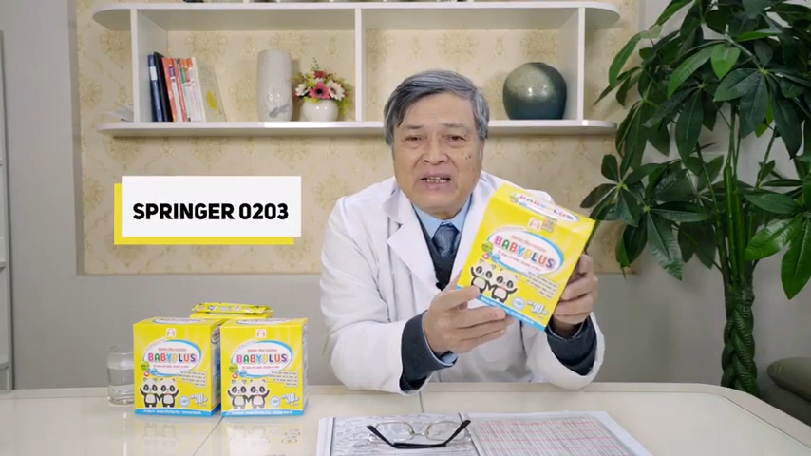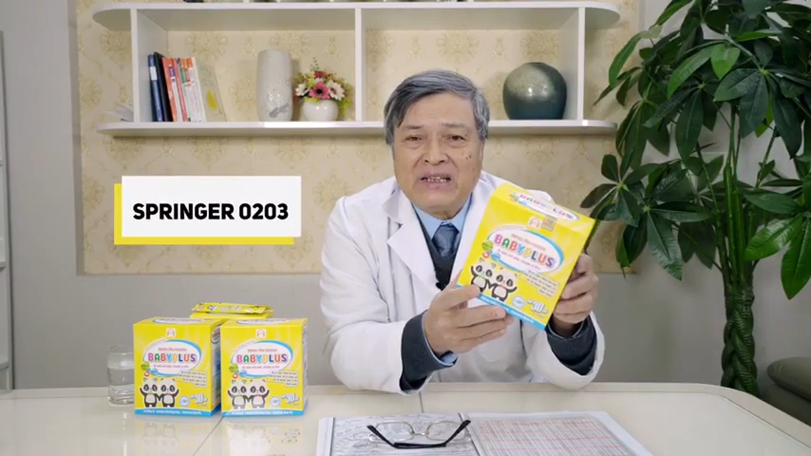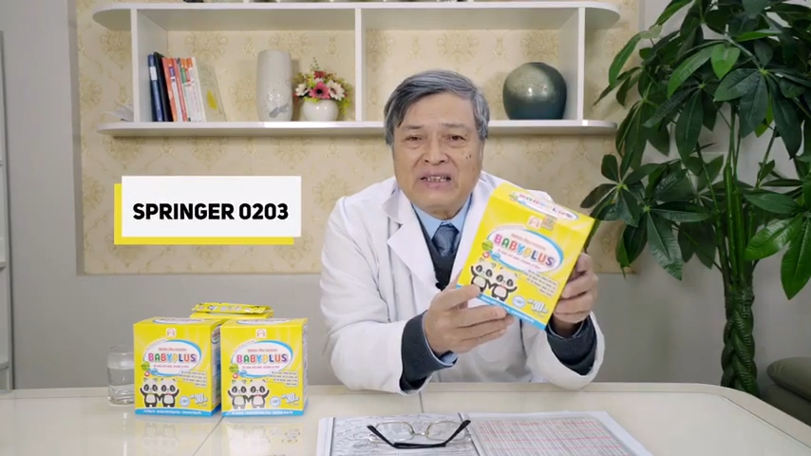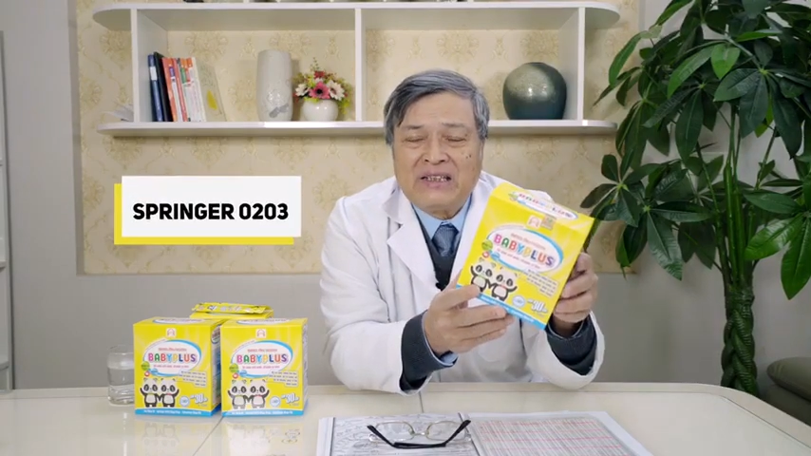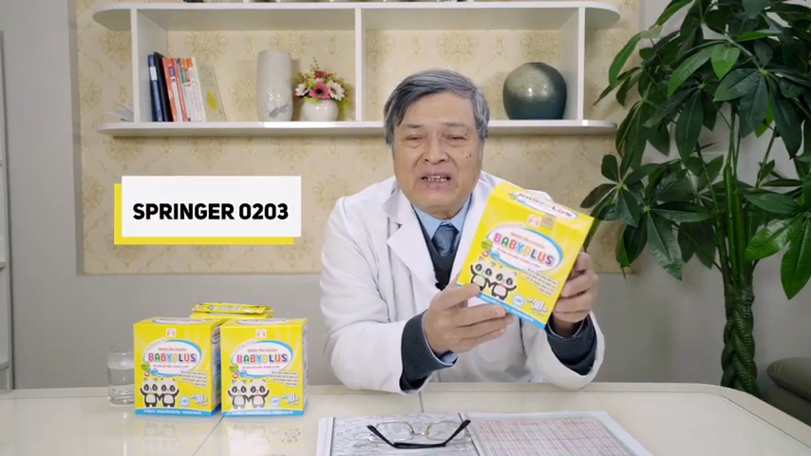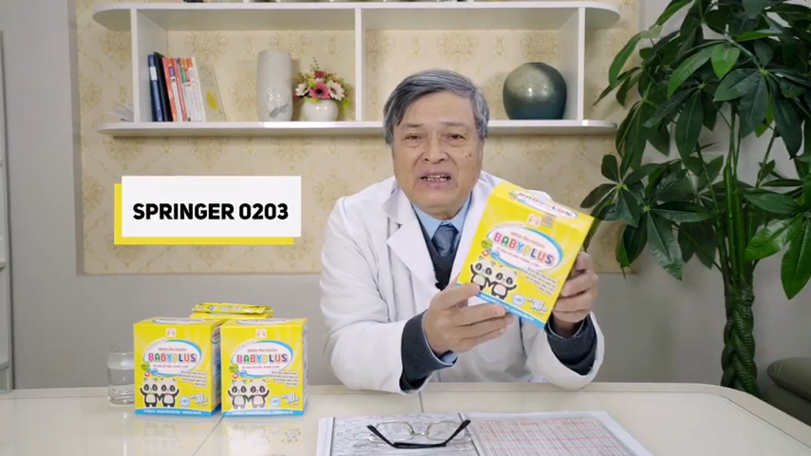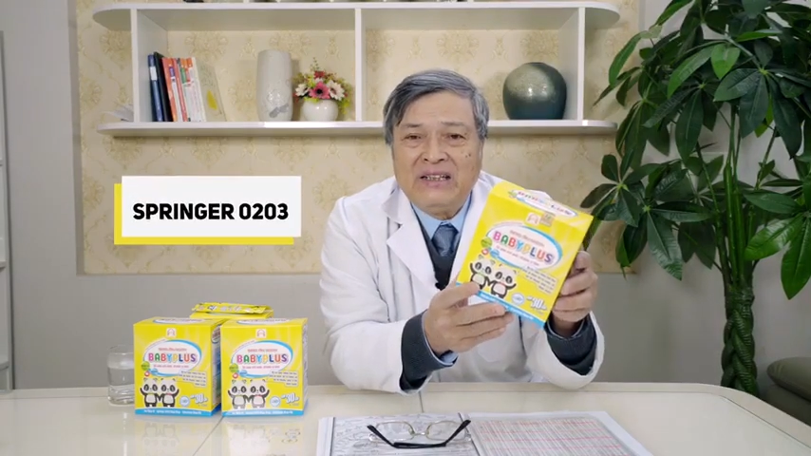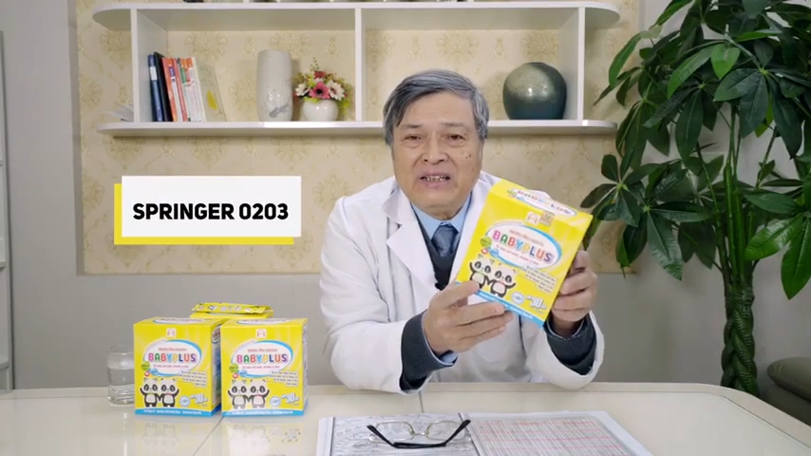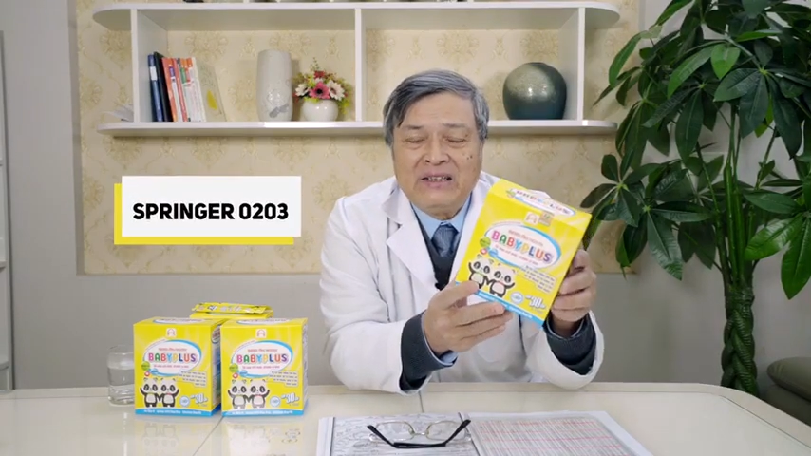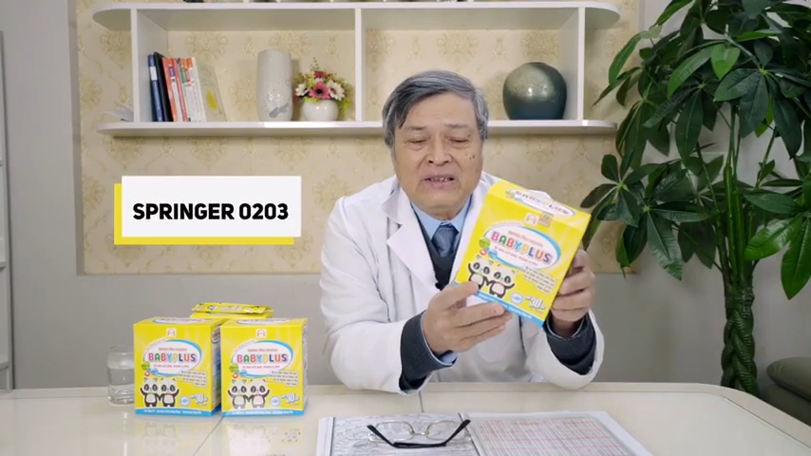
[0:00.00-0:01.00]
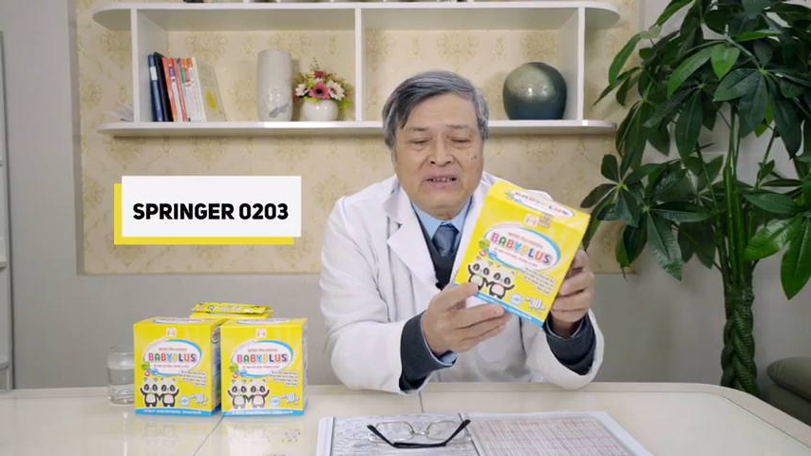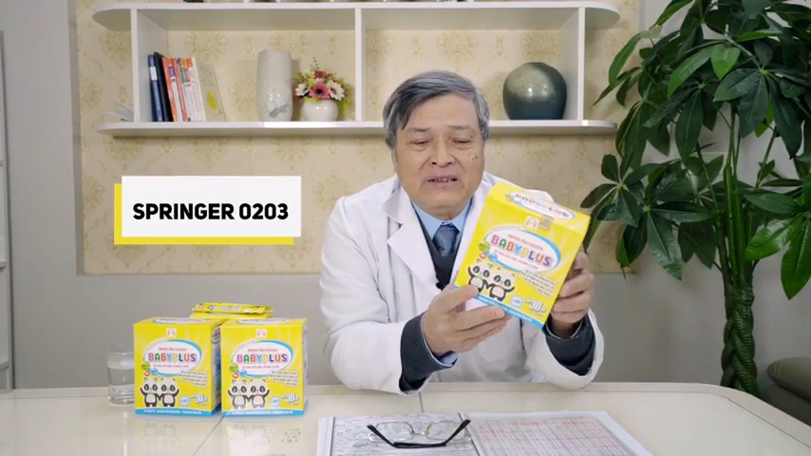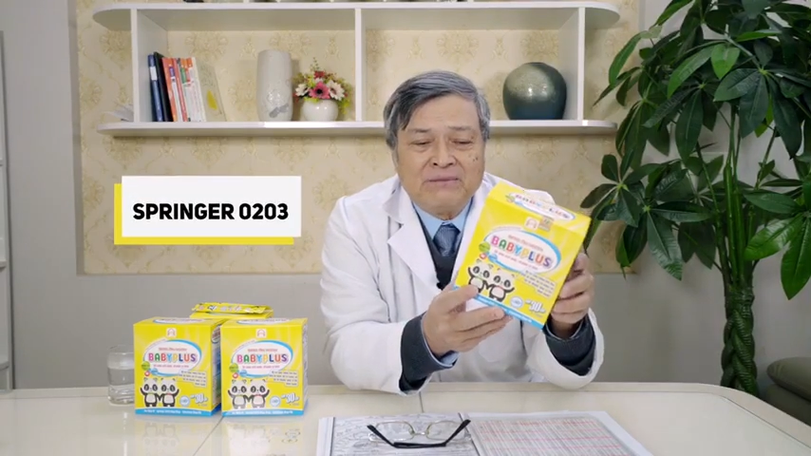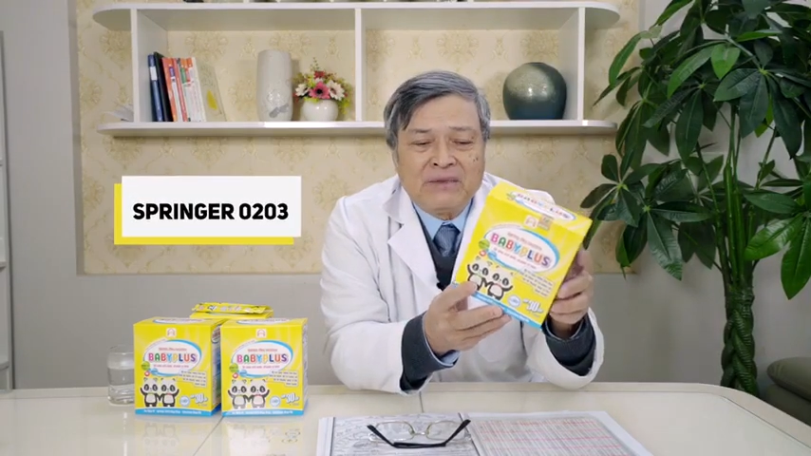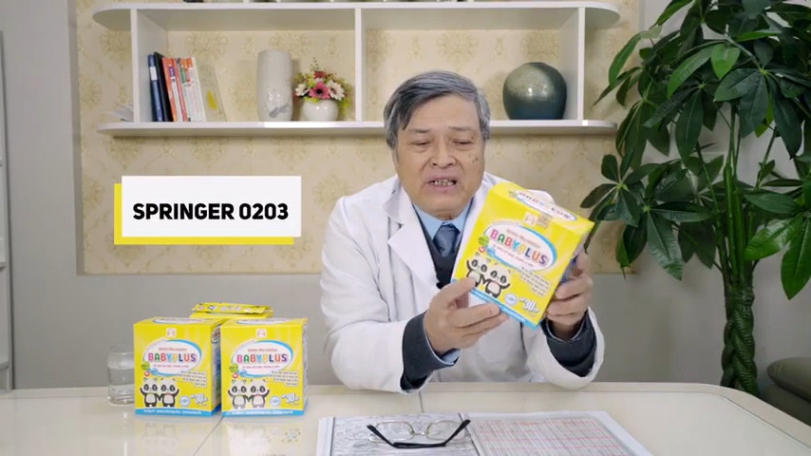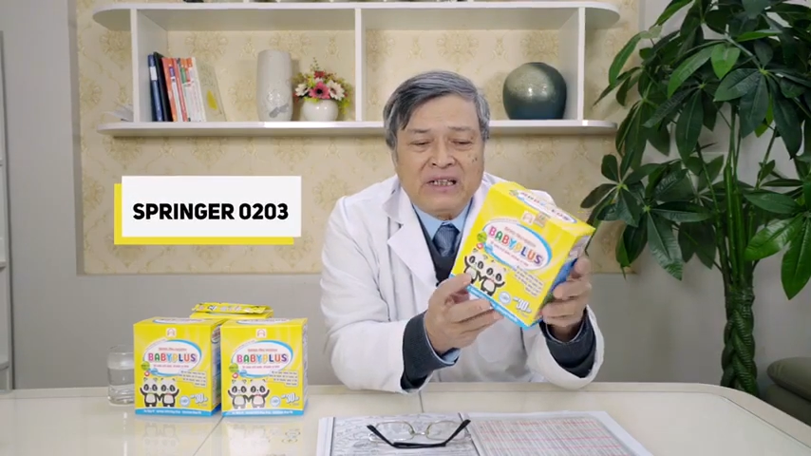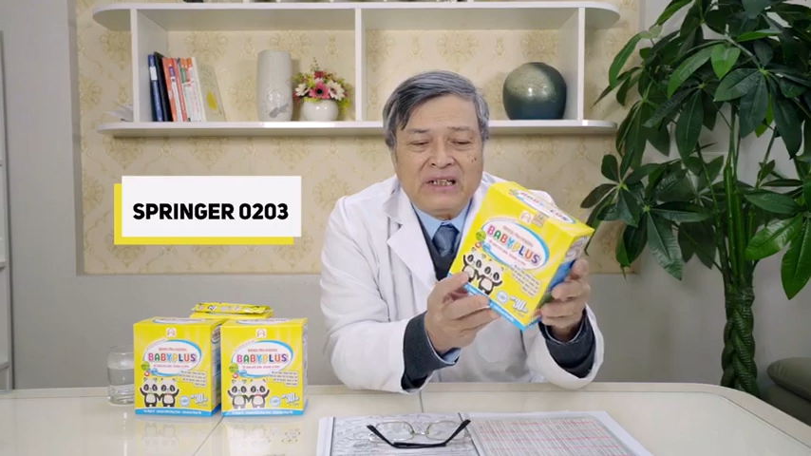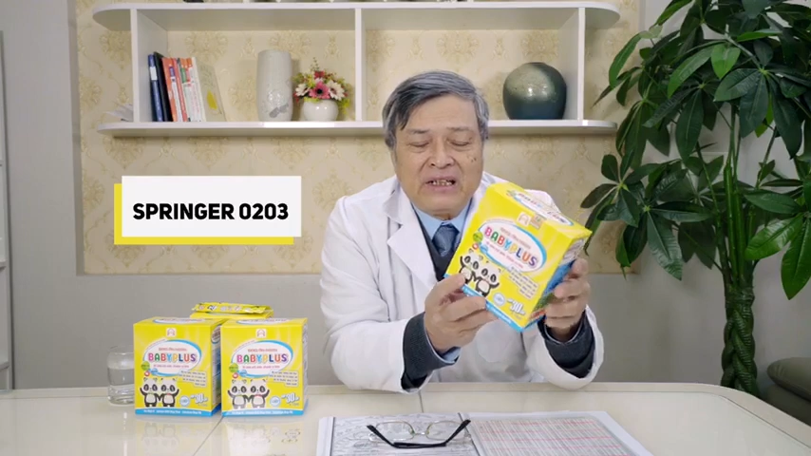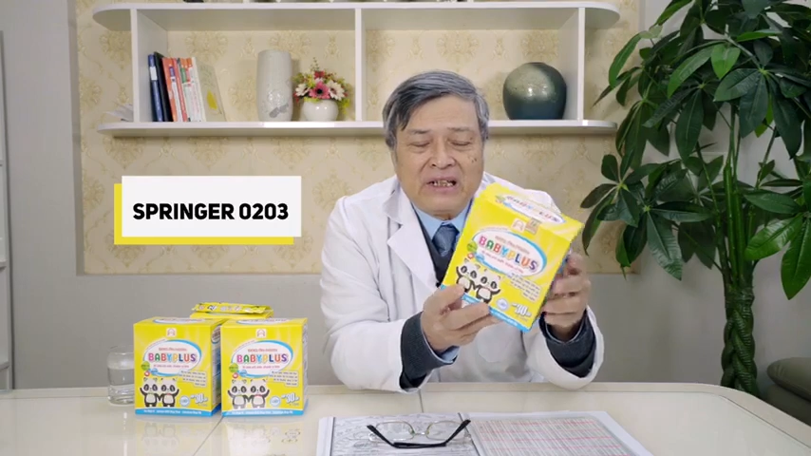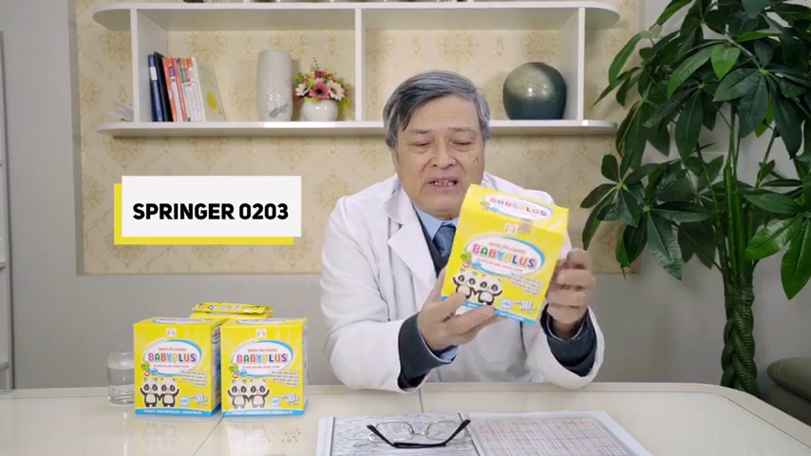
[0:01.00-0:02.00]
à, stinger
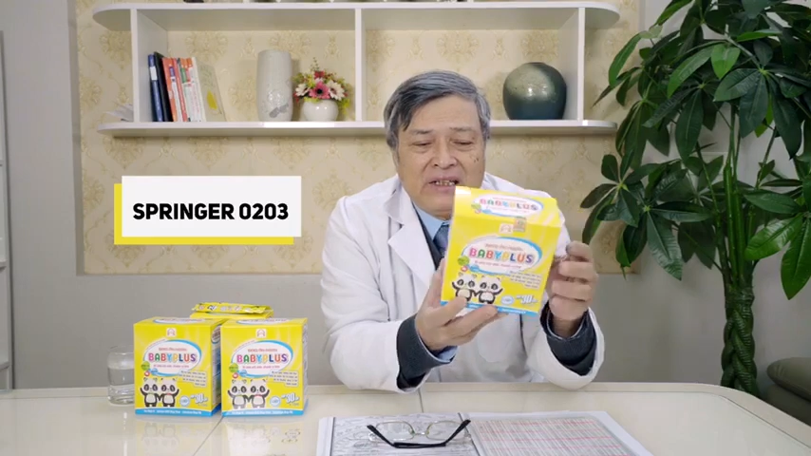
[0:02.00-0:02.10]
thì à,